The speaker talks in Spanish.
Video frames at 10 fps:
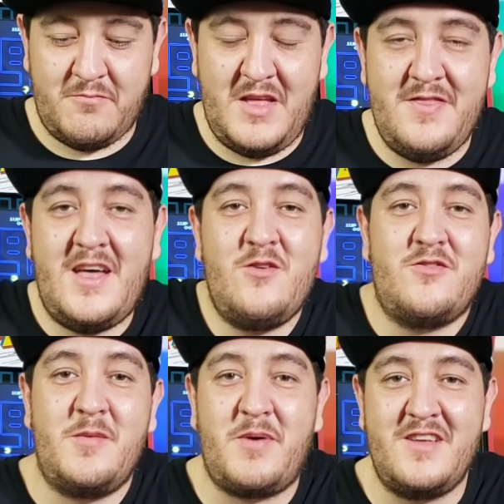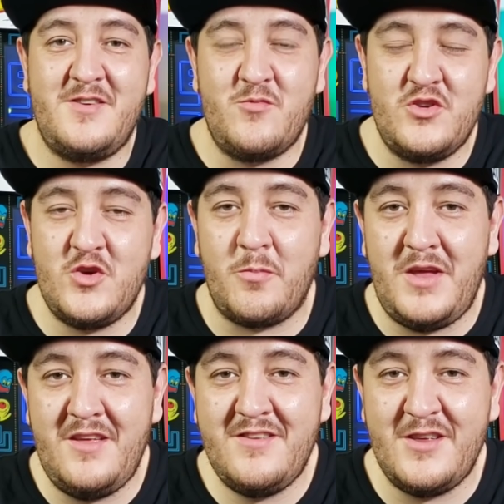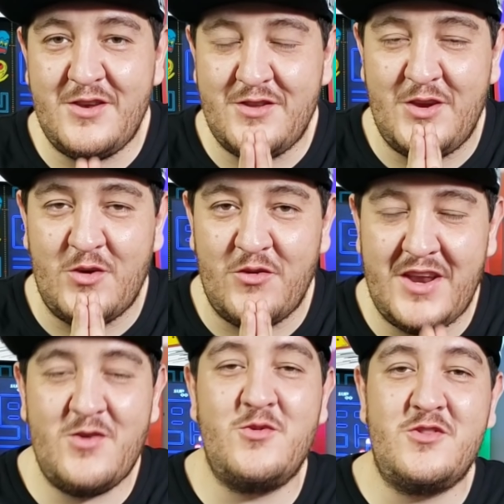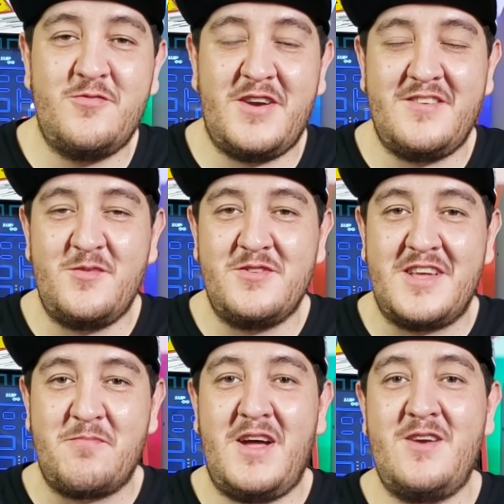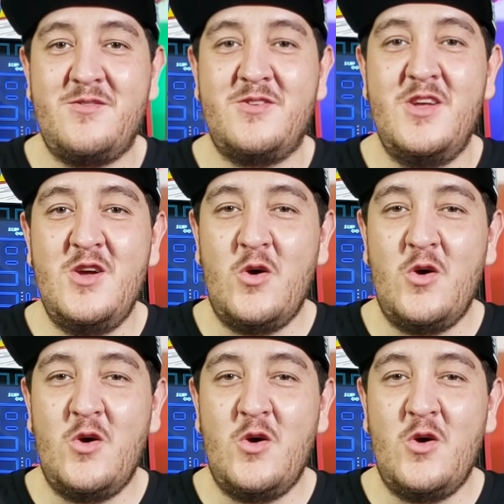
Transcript: bien dado, se parece mucho a mí, si, nos vieran juntos parecíamos hermanos,